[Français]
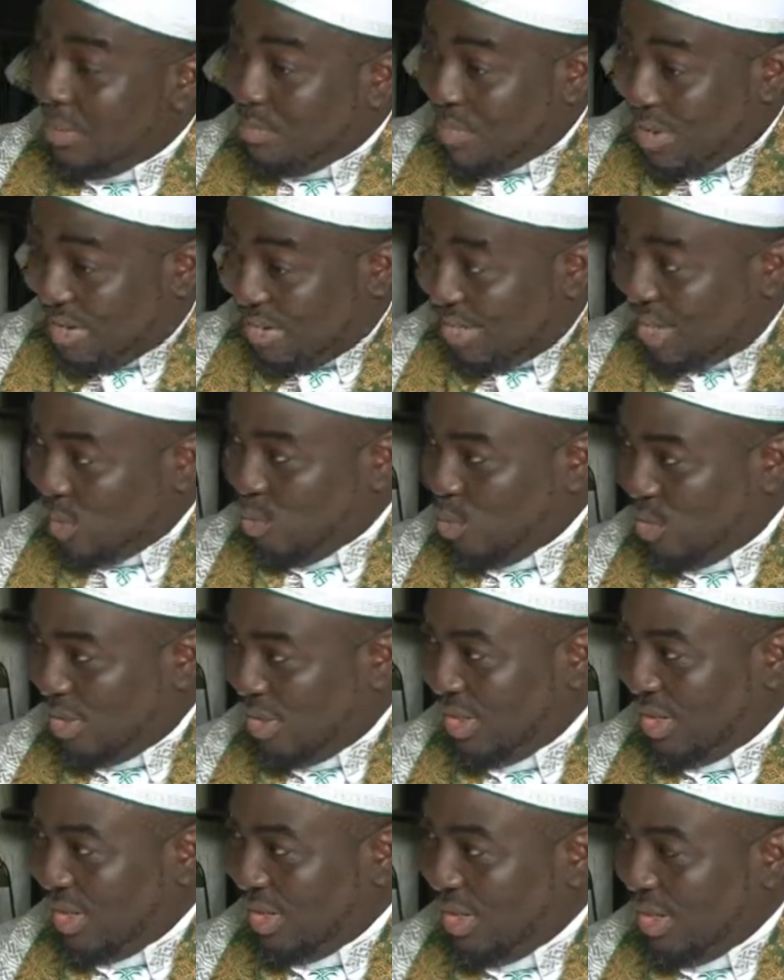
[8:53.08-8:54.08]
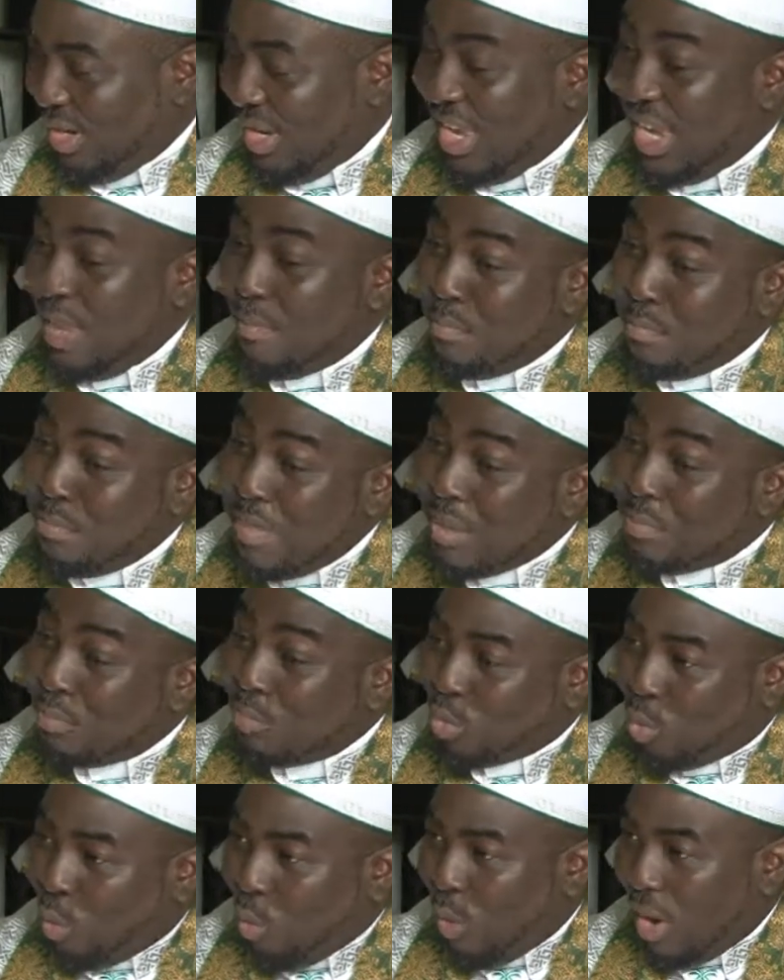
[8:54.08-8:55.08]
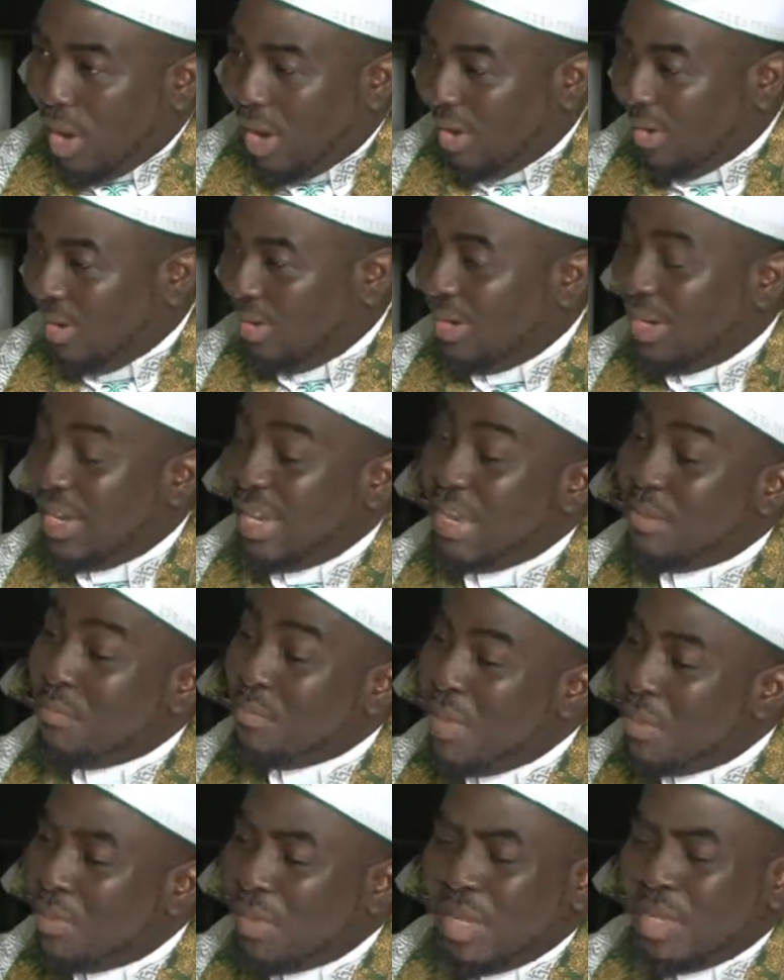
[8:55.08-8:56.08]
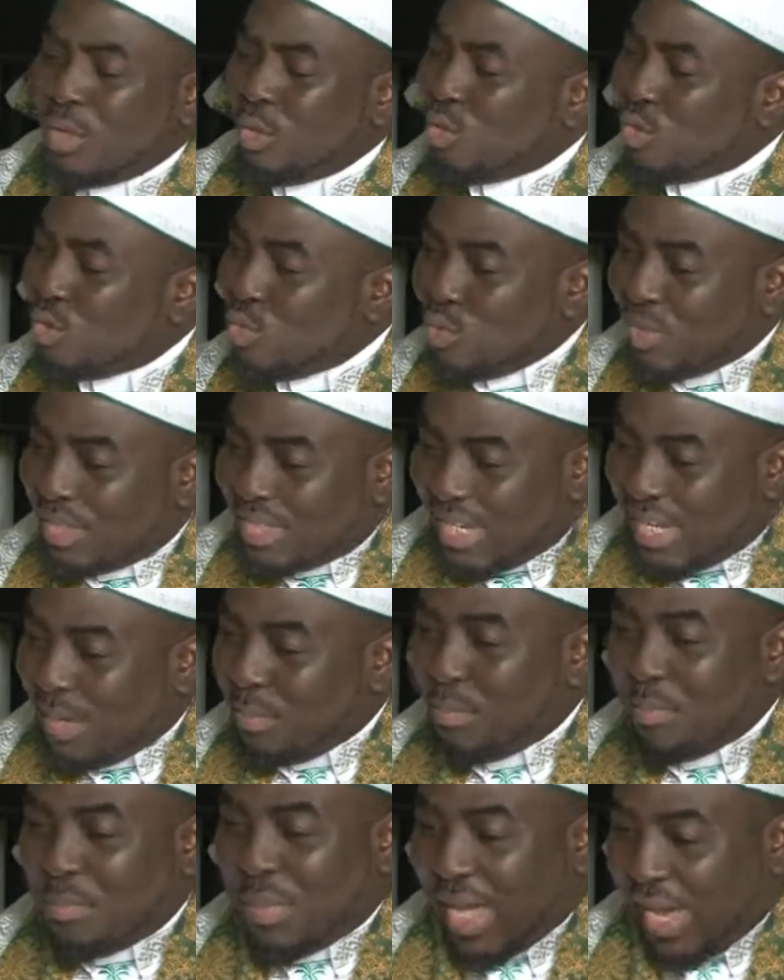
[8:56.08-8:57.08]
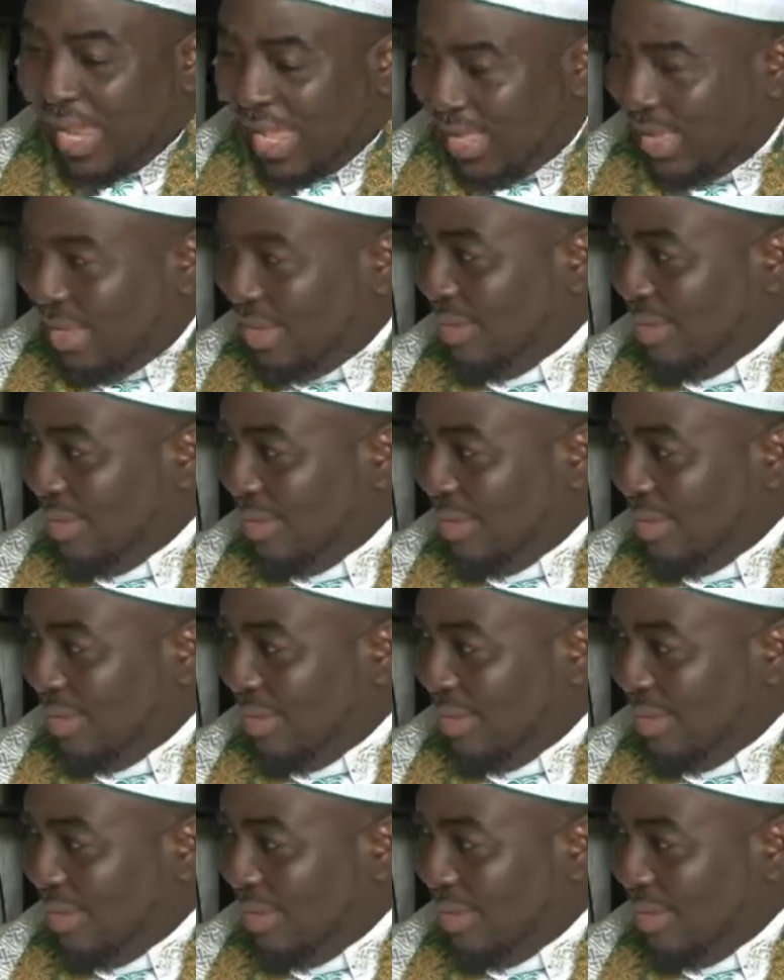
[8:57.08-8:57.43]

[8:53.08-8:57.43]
appartient aussi. Les mêmes droits, les mêmes... Tout est pareil.